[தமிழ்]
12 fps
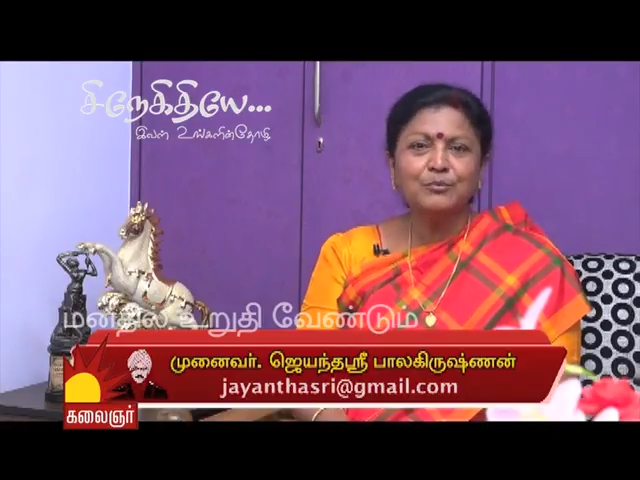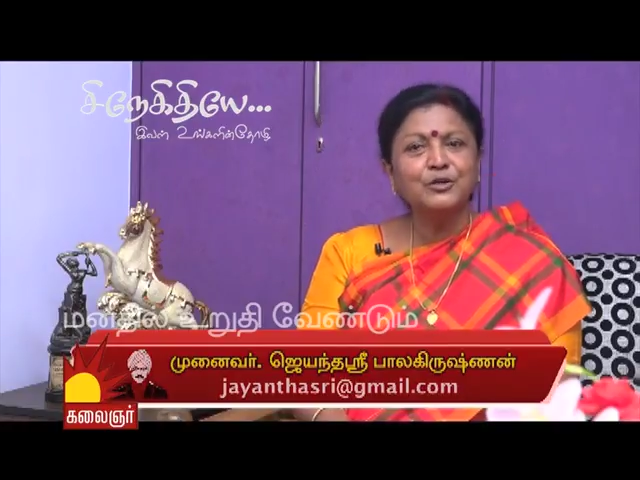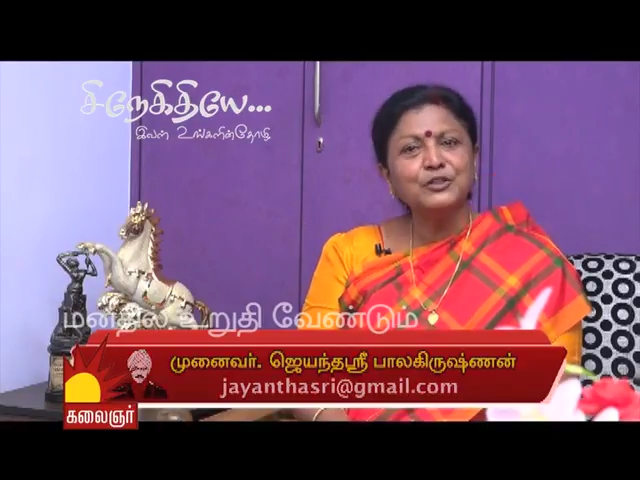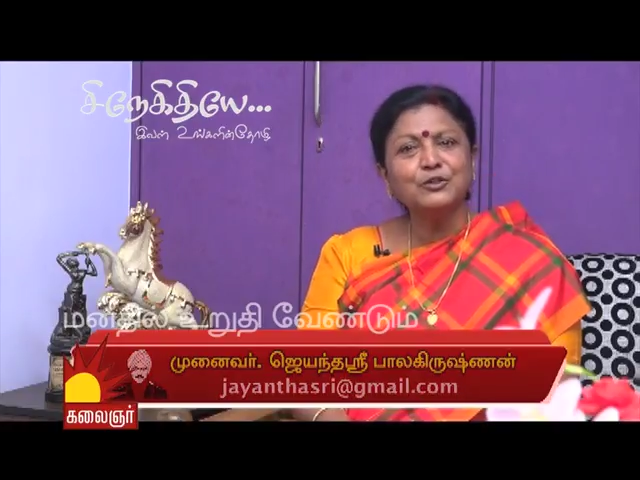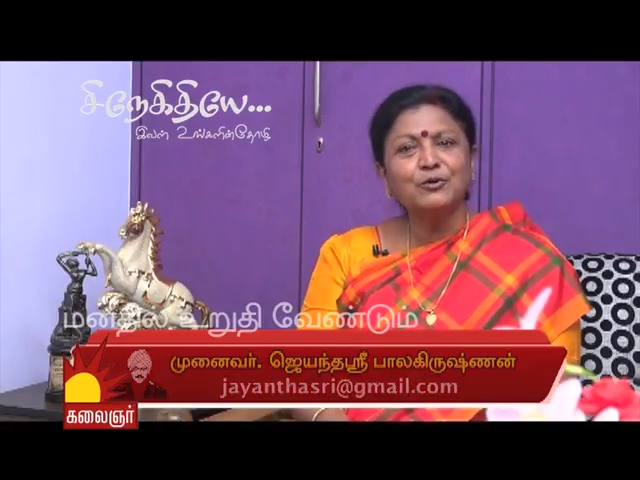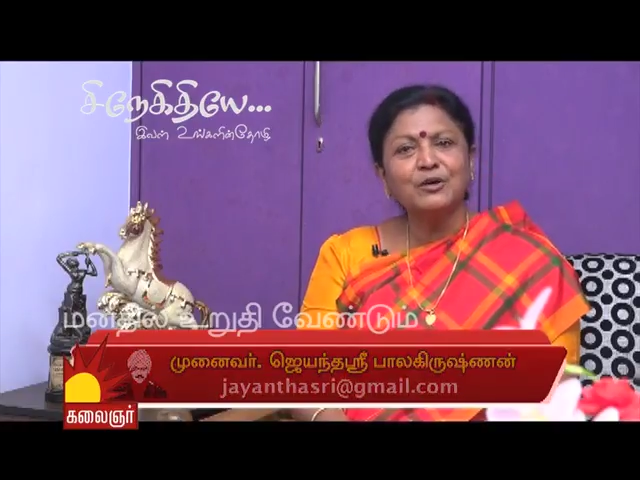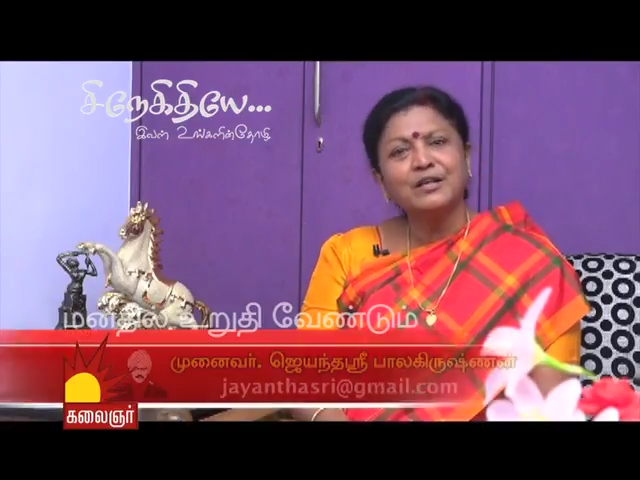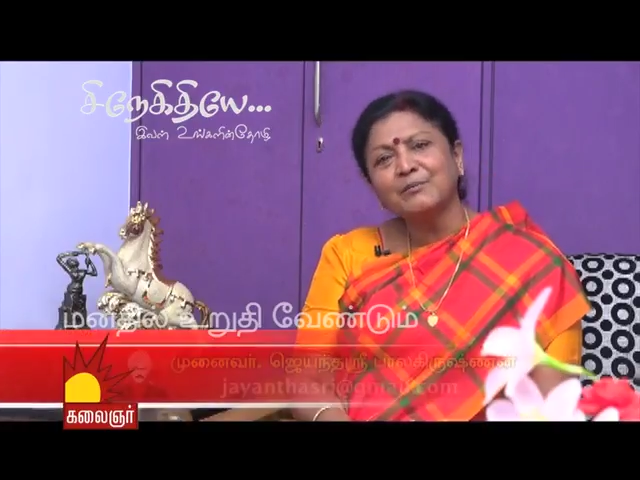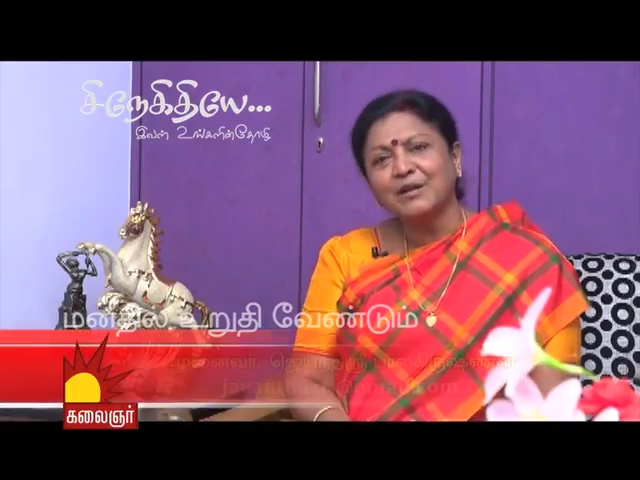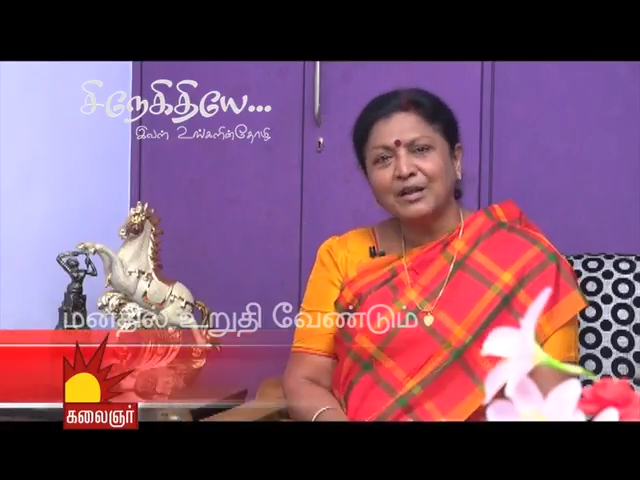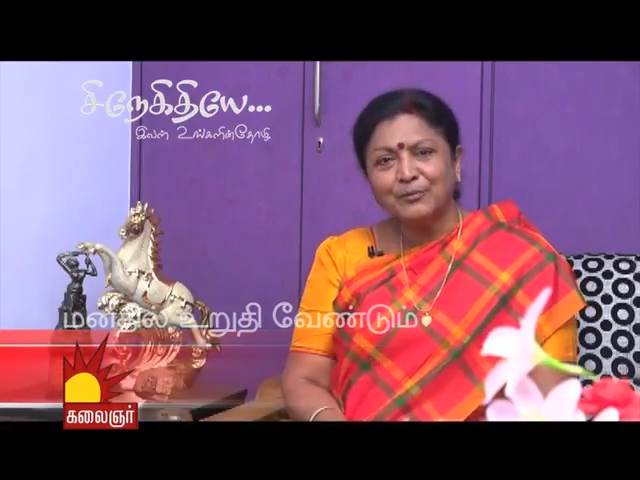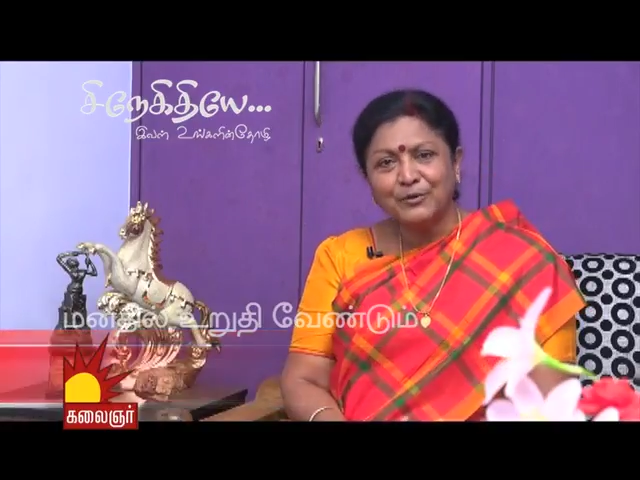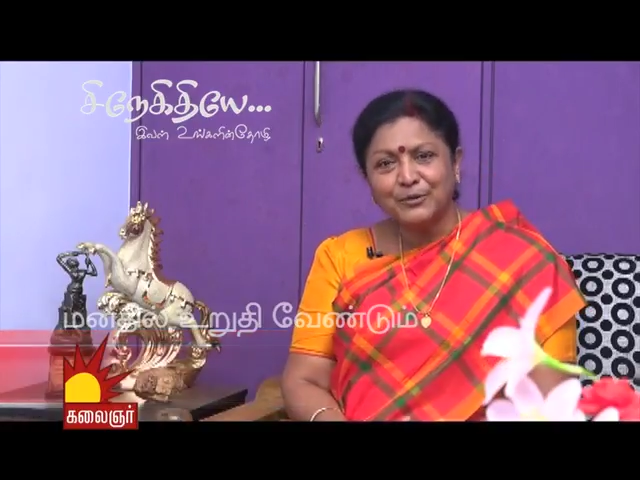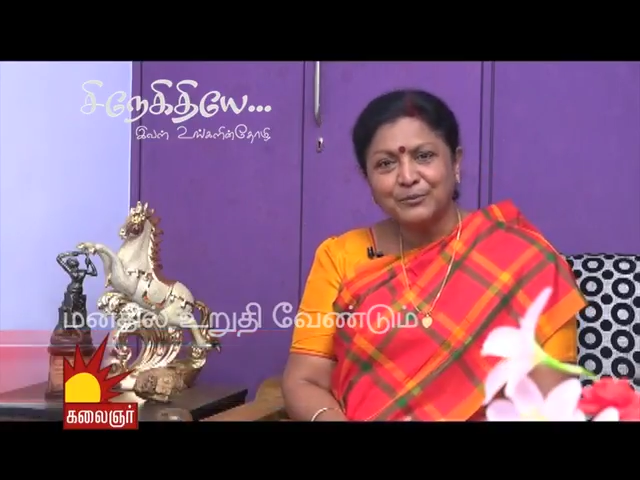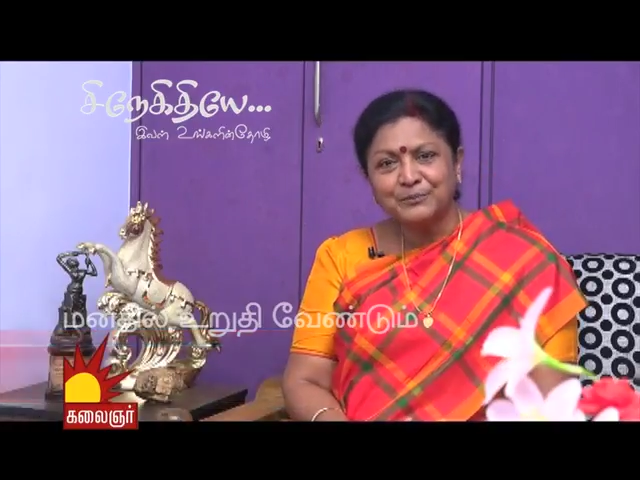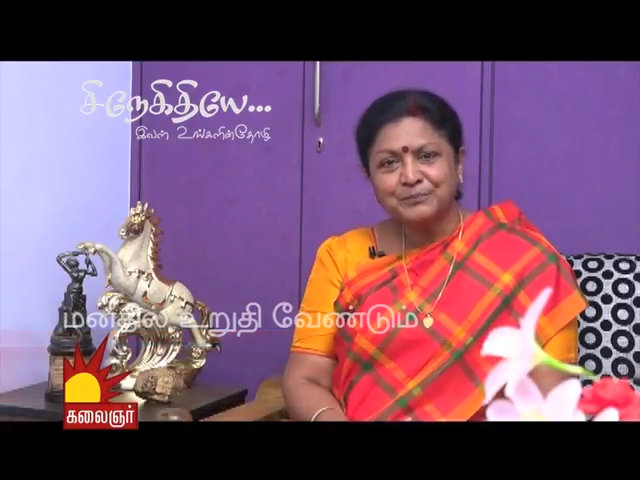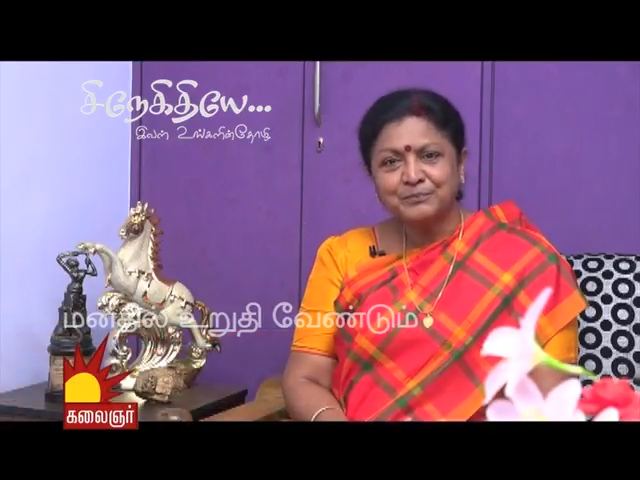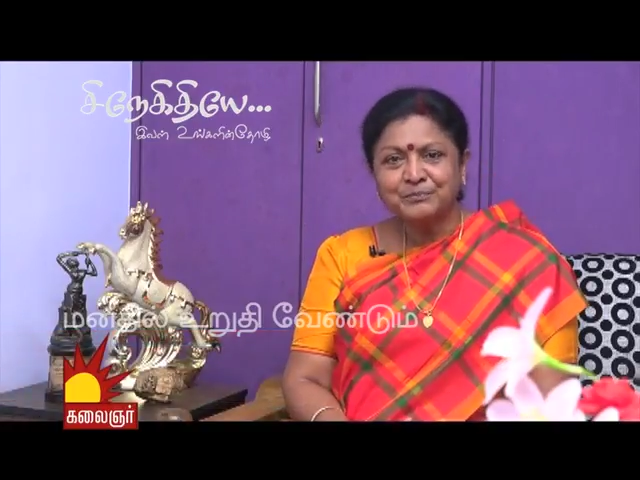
புரிந்து கொள்ள நம்மளால் முடியும்